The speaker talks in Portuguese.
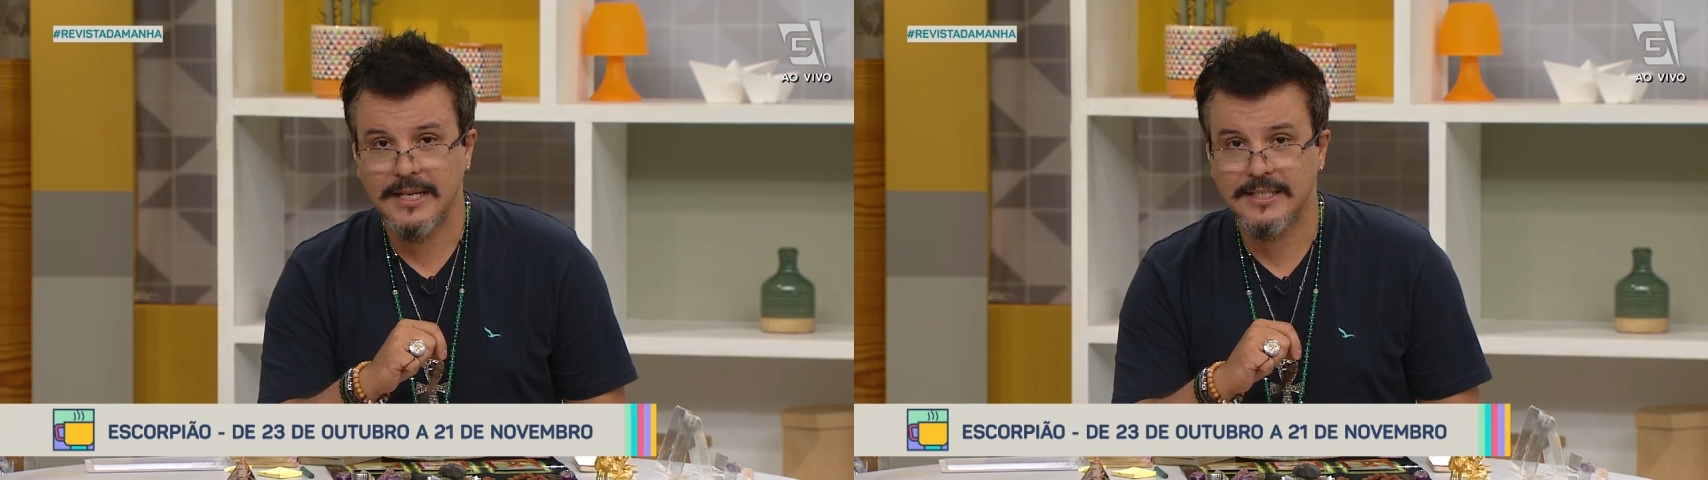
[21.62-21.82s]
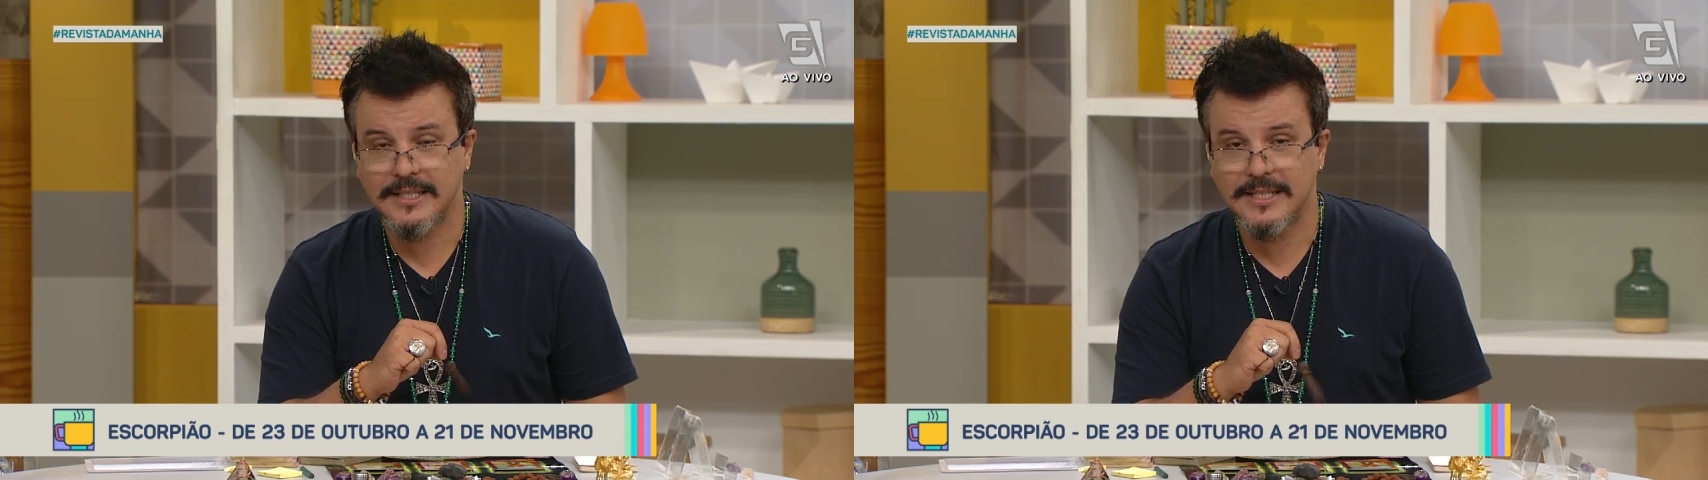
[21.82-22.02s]
ele
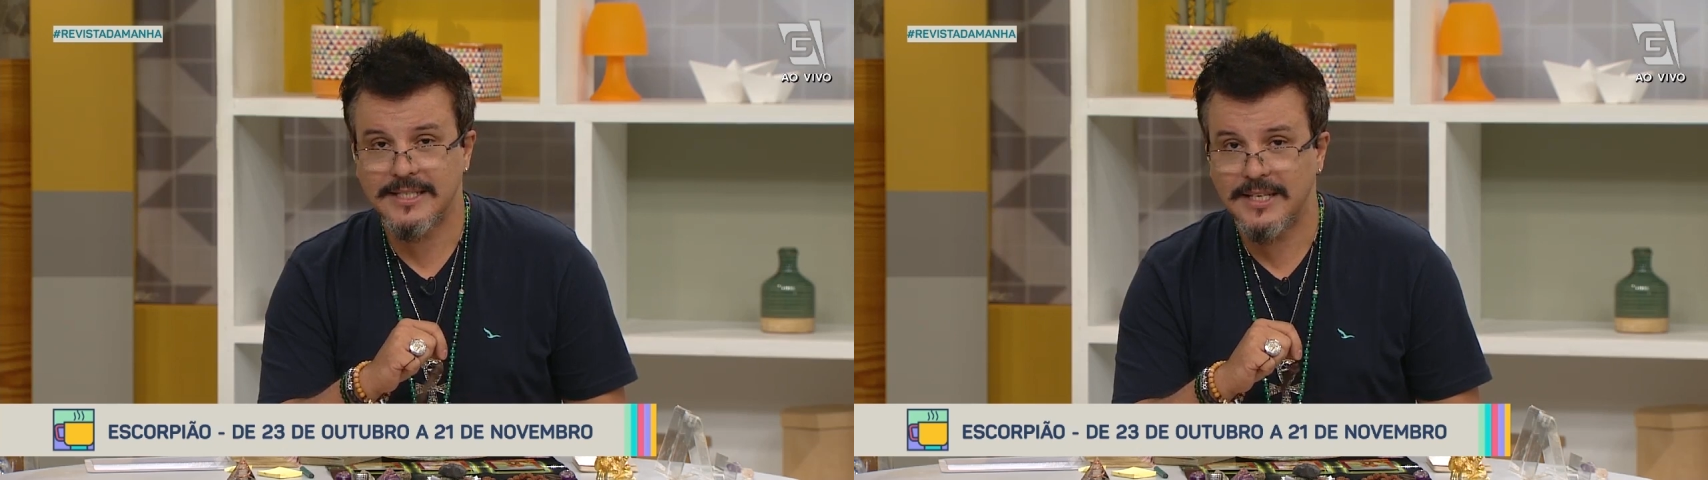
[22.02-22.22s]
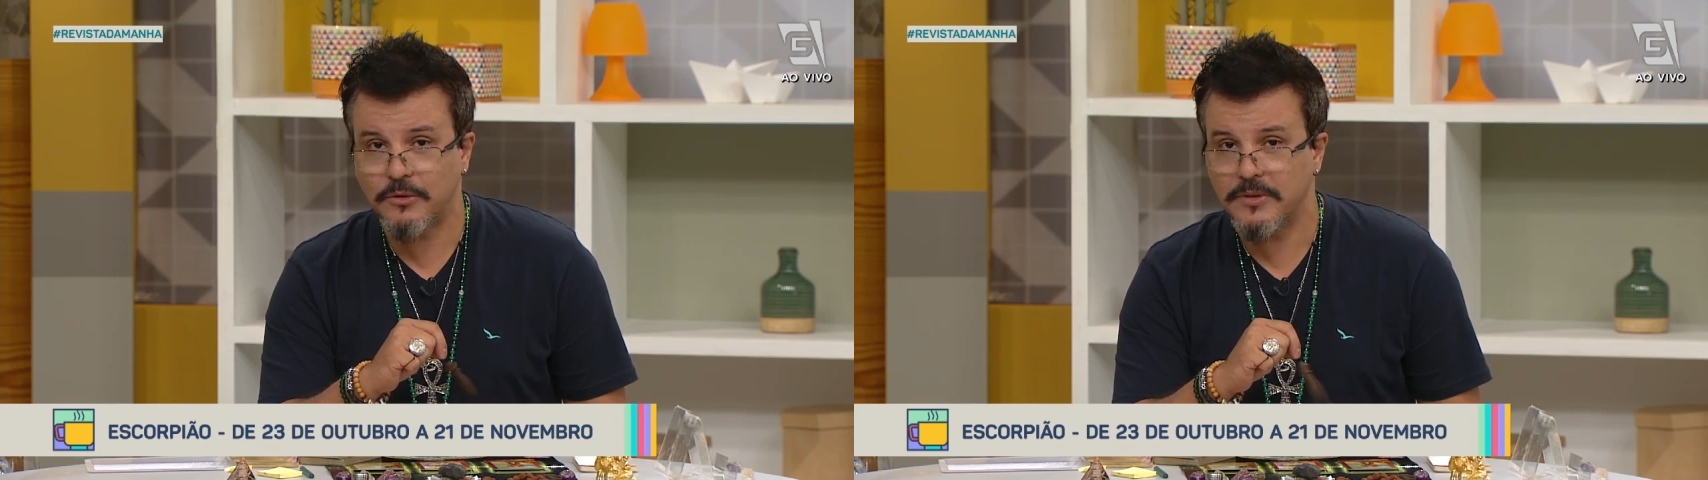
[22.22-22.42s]
é
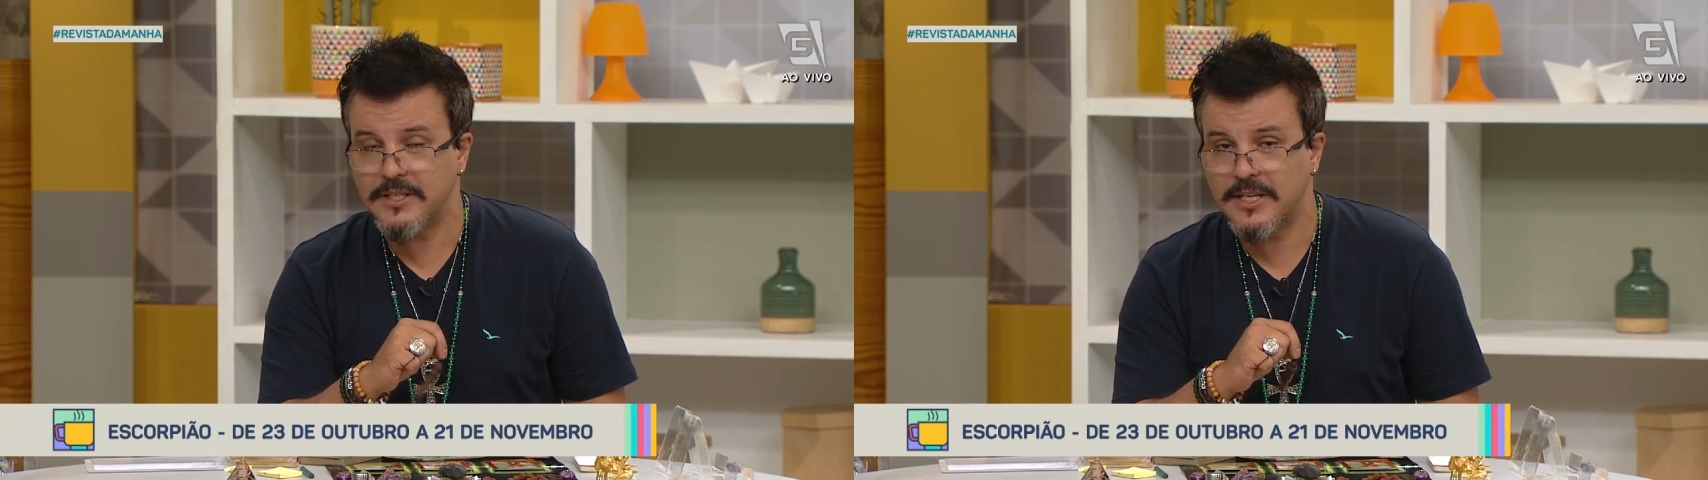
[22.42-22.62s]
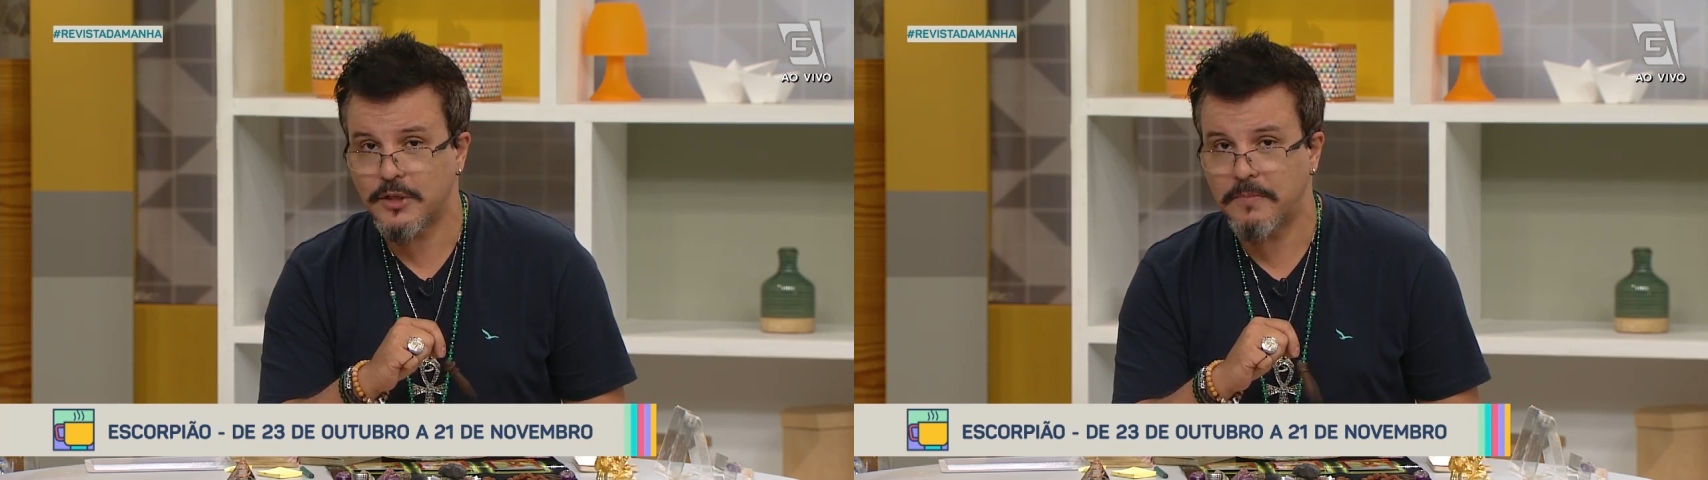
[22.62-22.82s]
esquisito
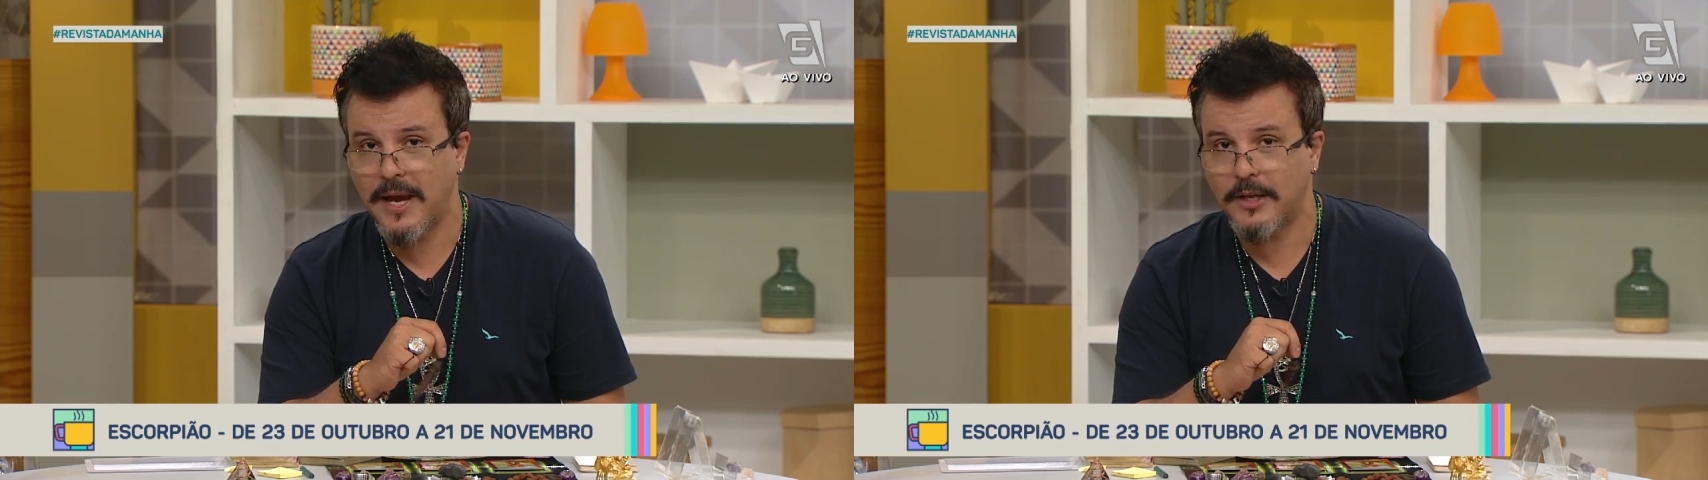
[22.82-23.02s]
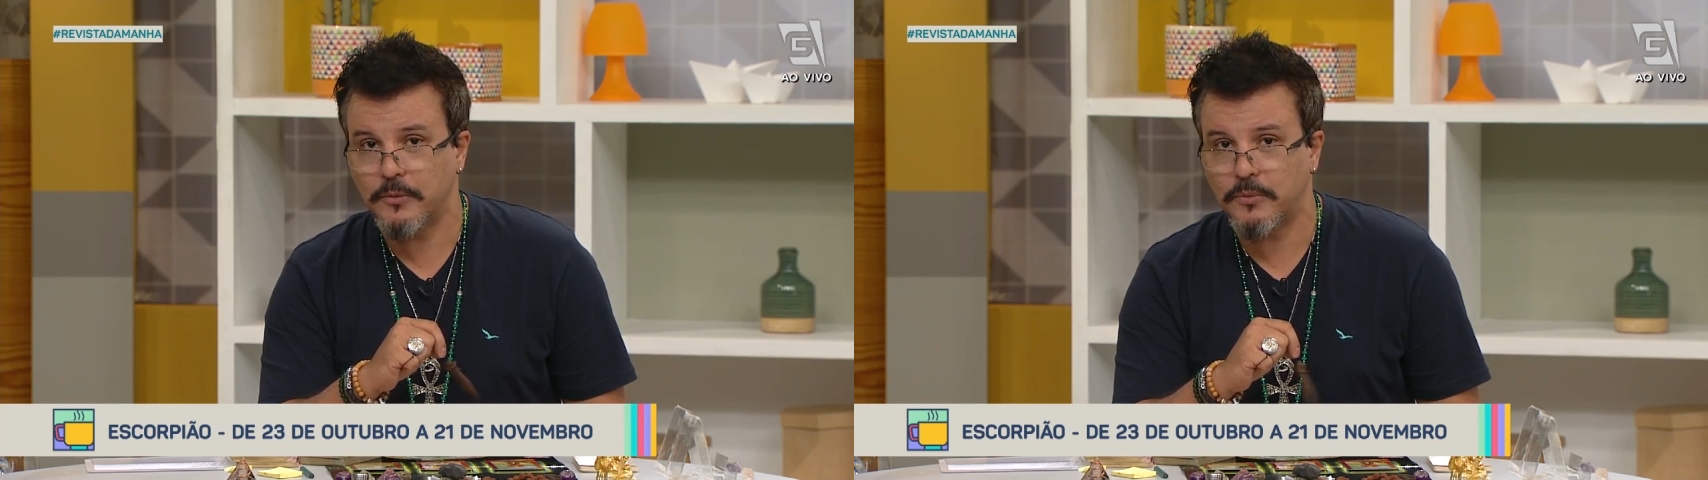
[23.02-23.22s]
nesse aspecto,